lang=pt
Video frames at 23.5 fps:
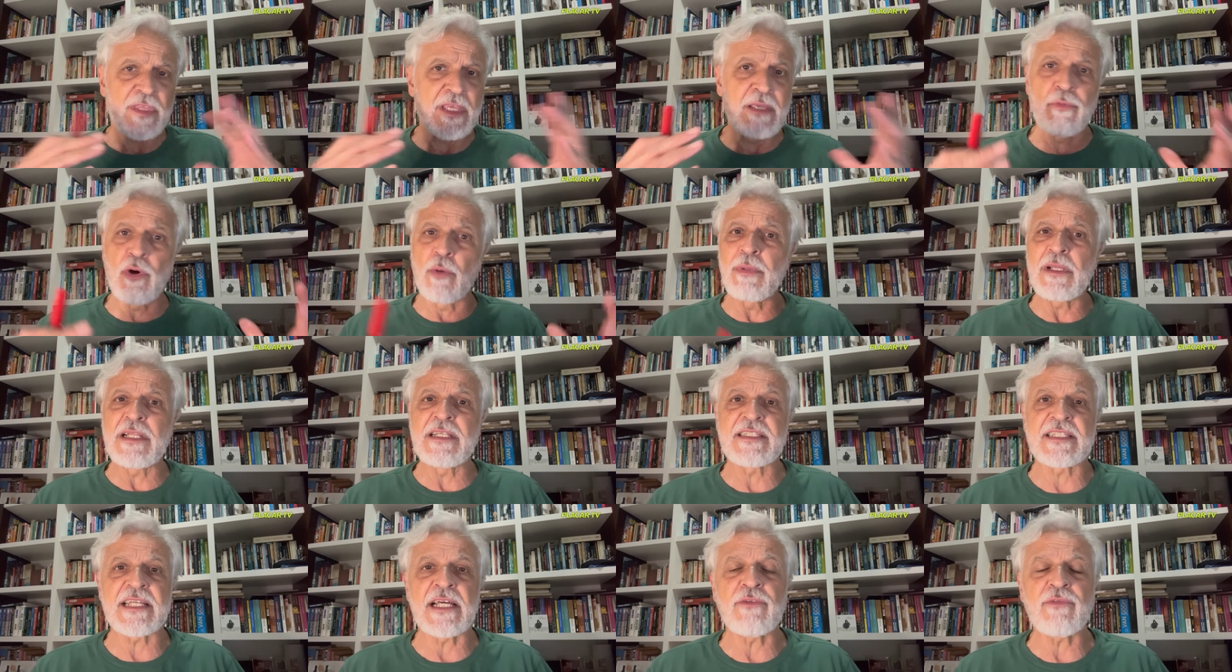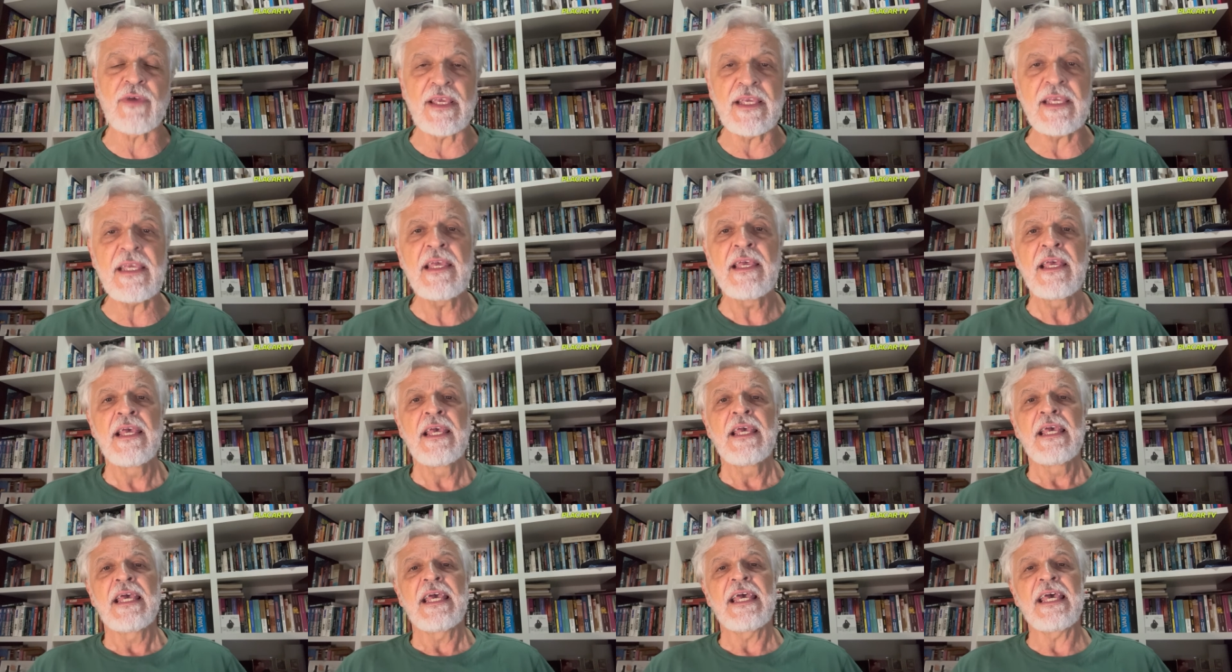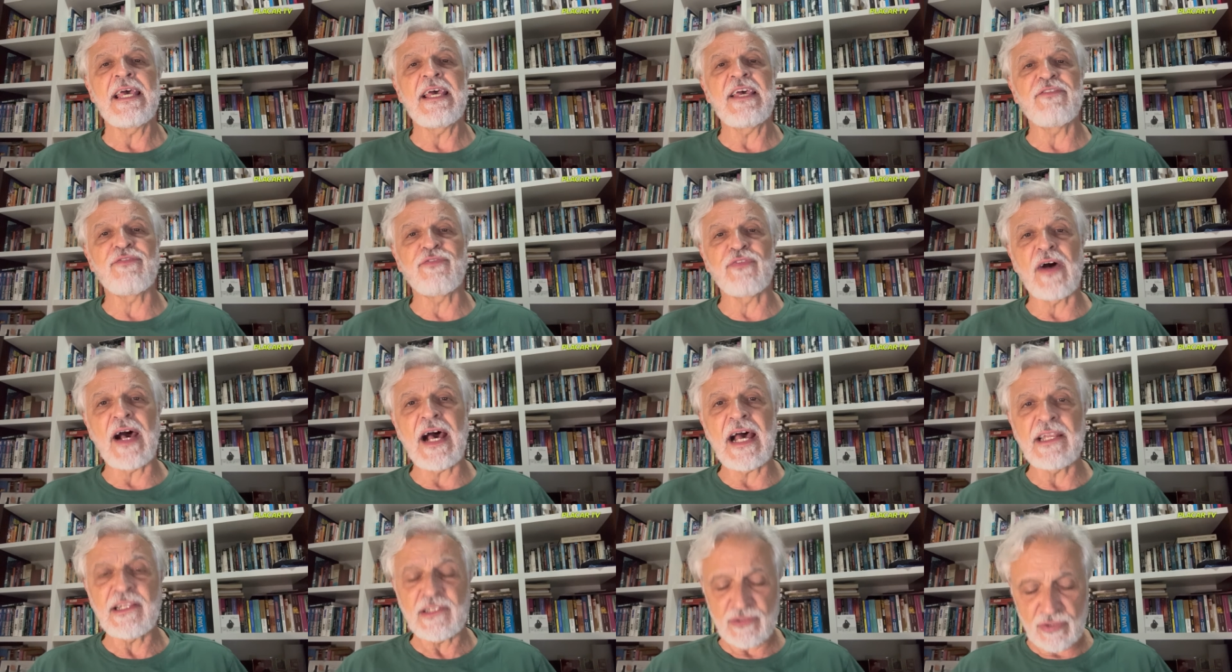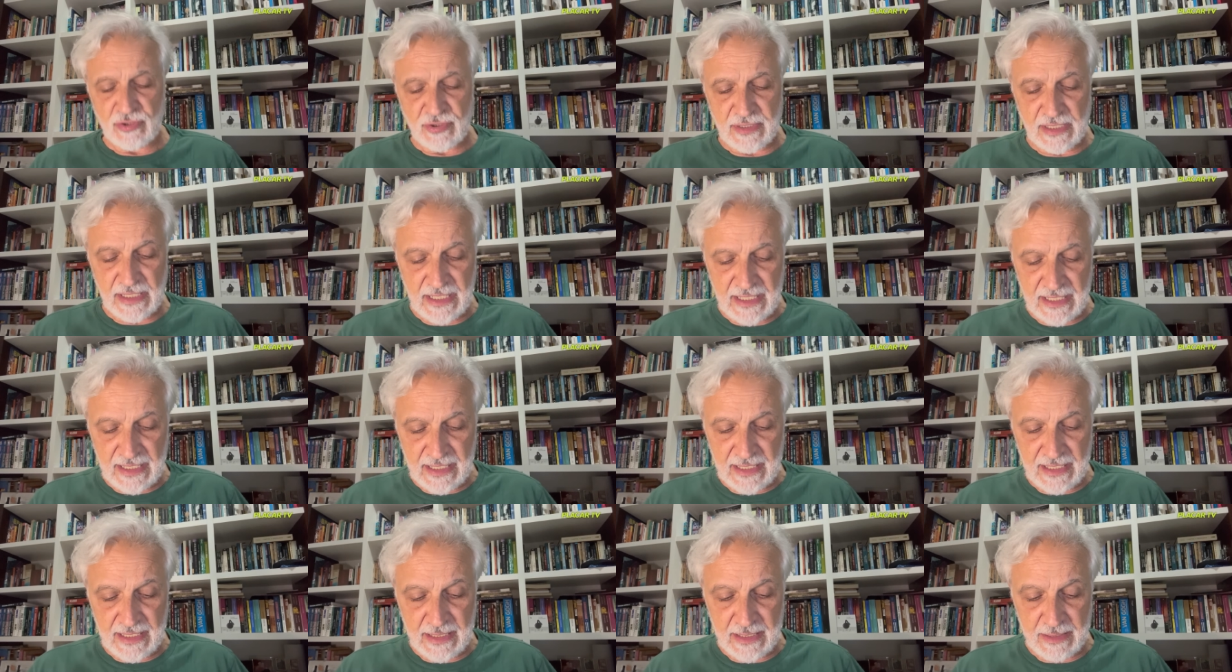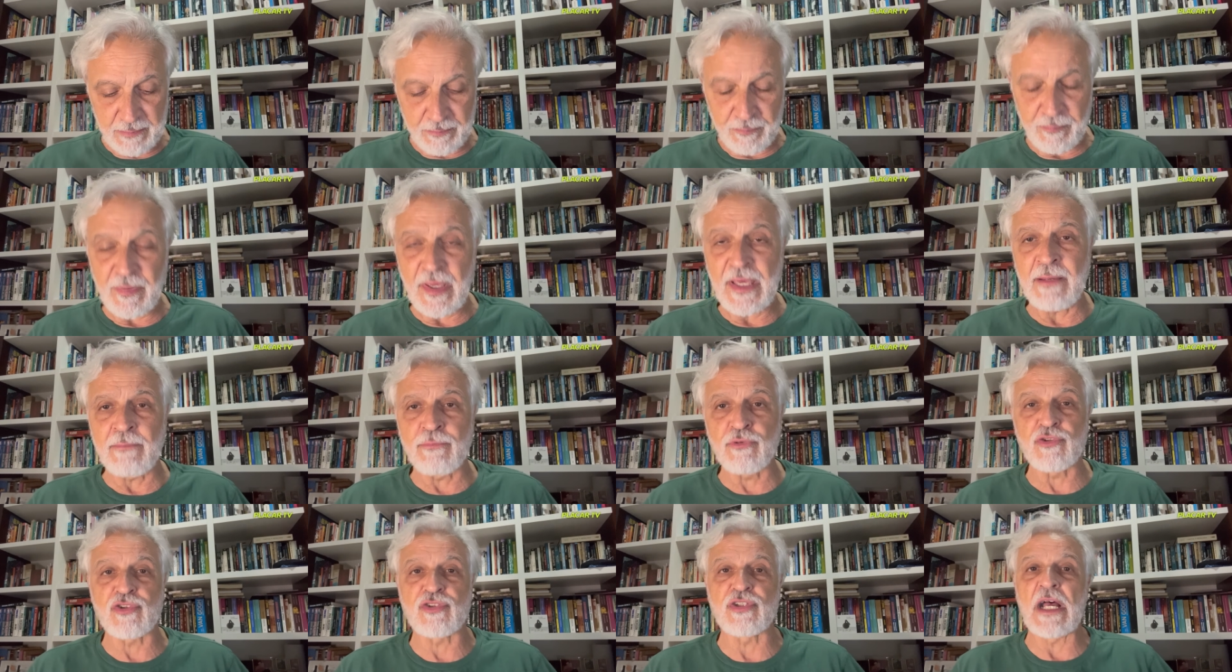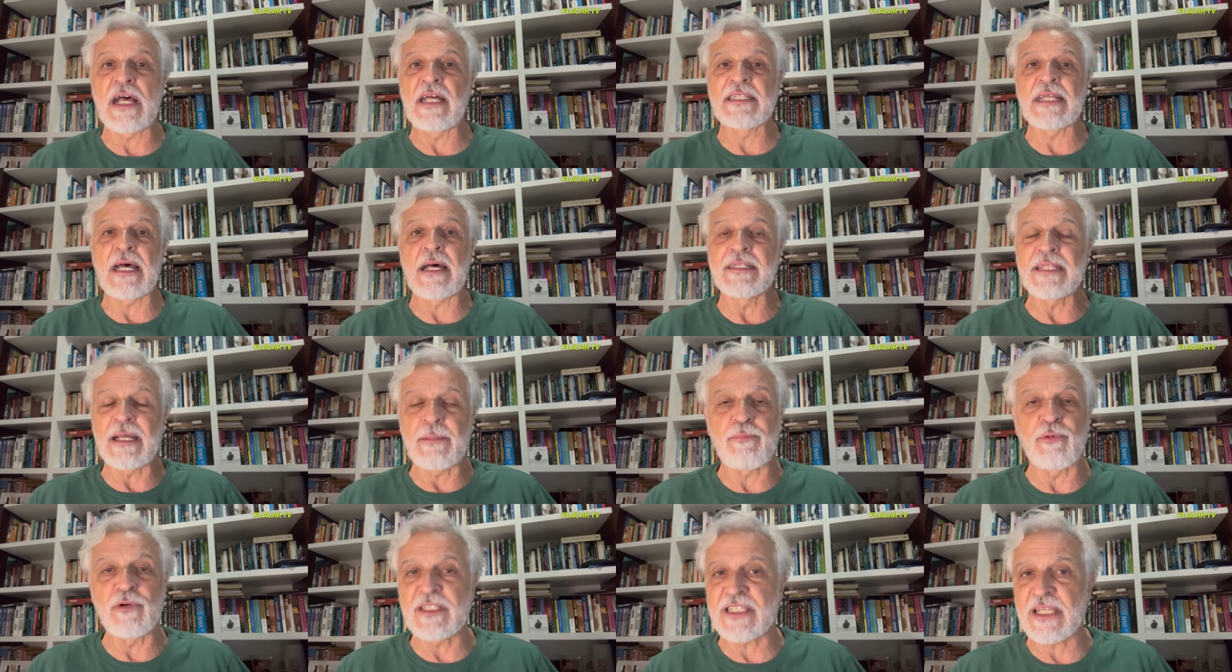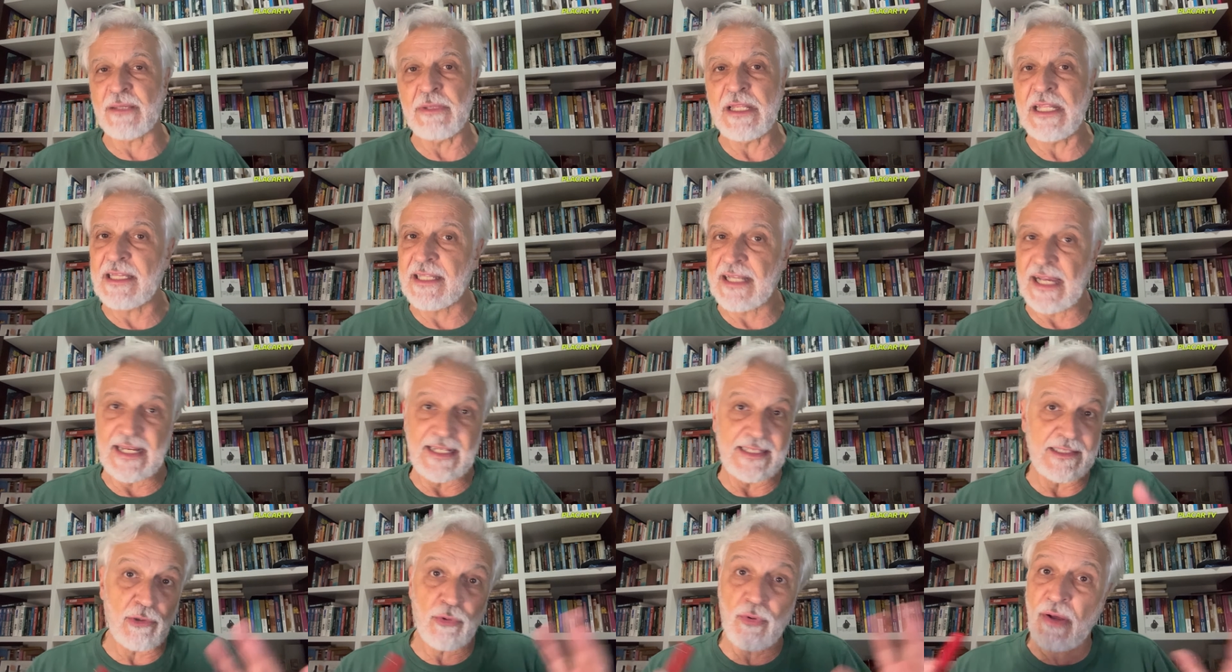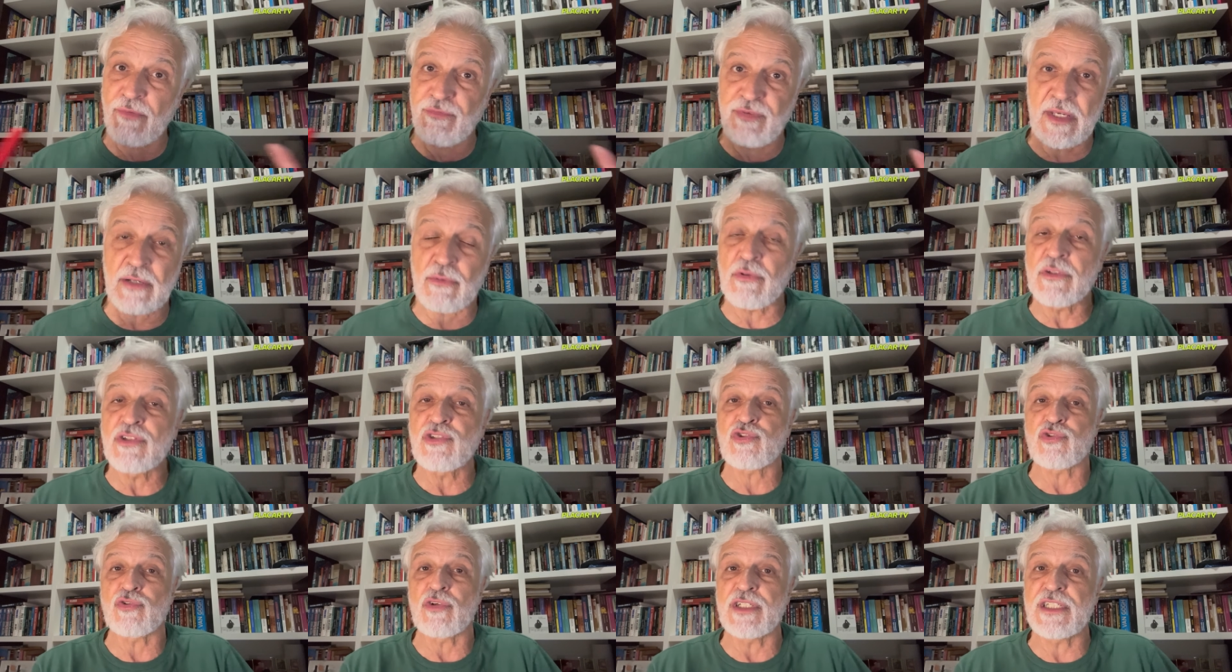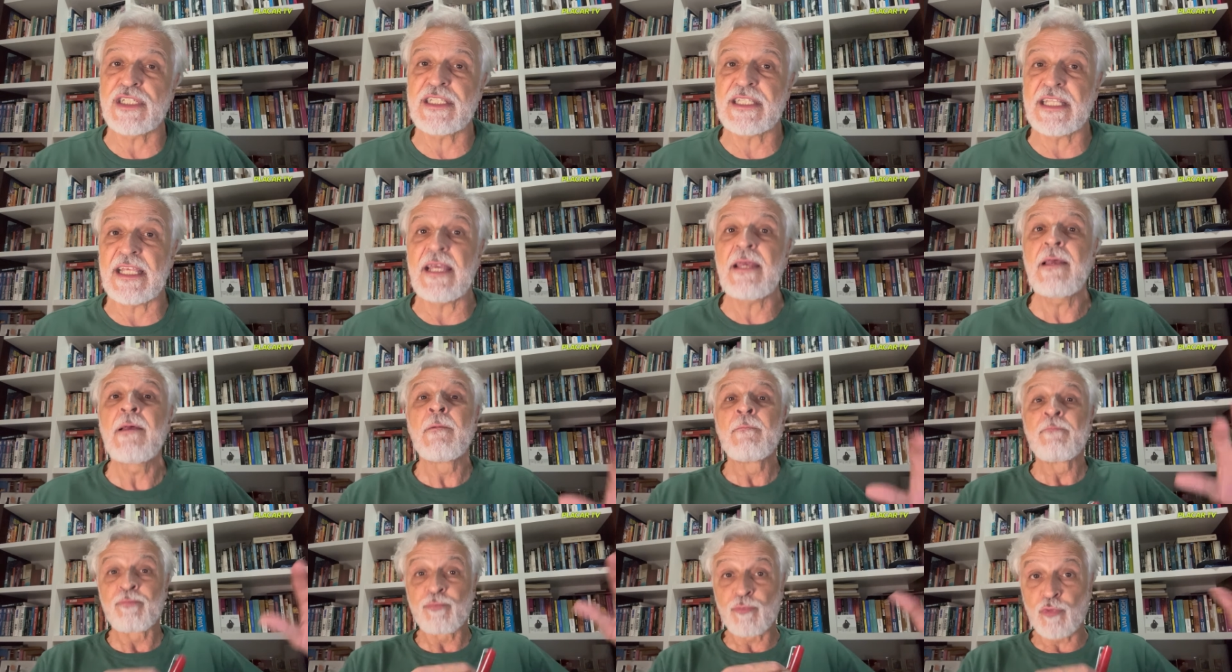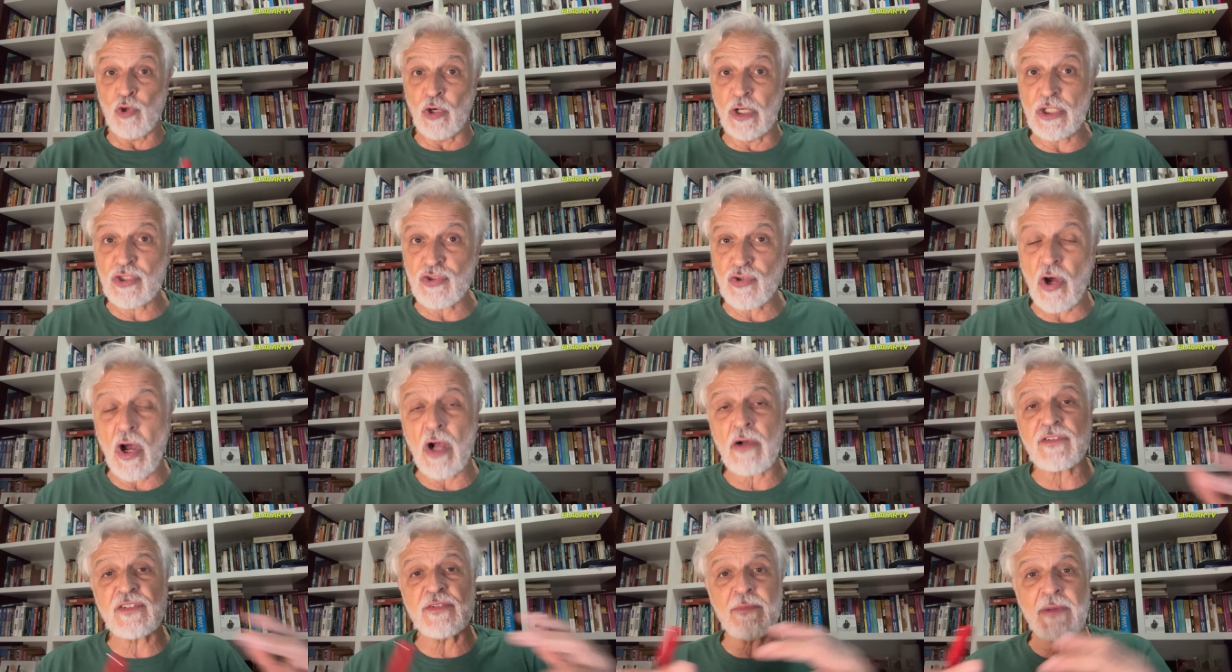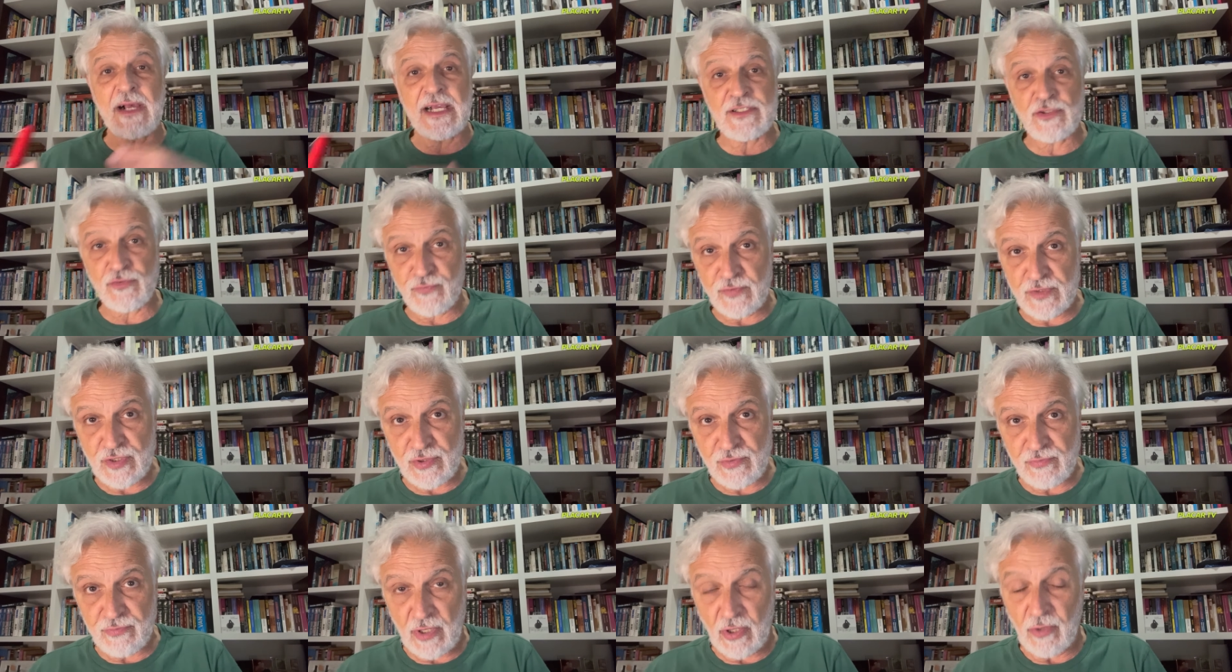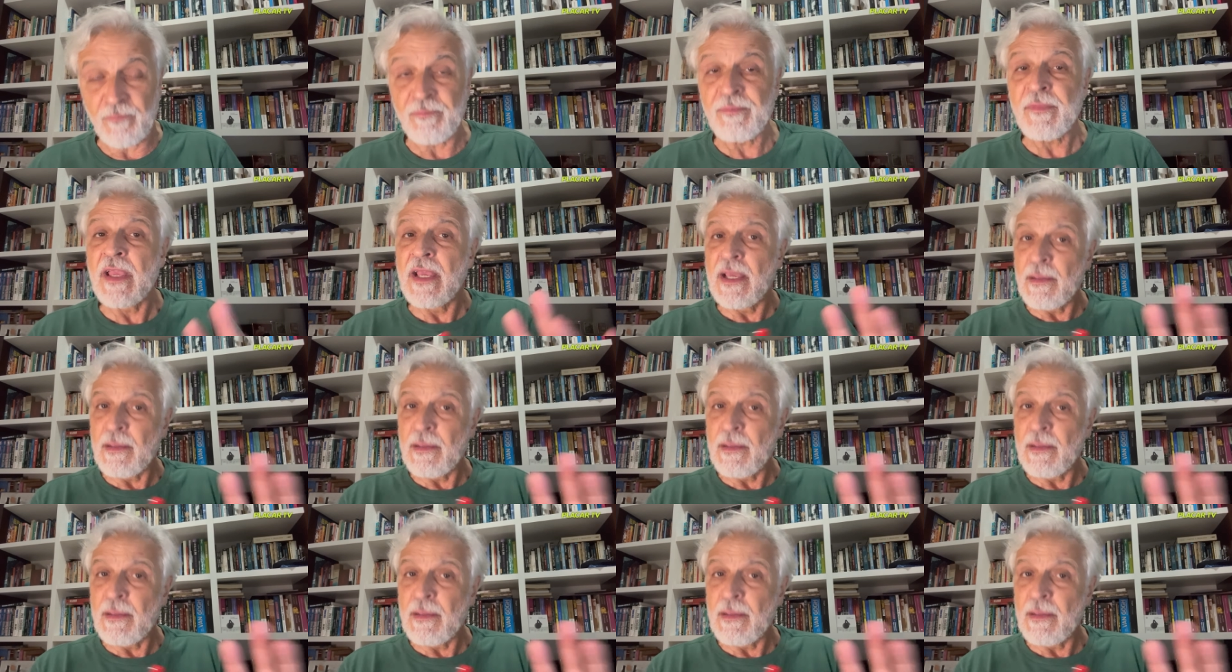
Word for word: e mobilizando aí é, vários é, membros da, da, da Polícia Militar. Então não havia condições de ter dois jogos e mais um festival.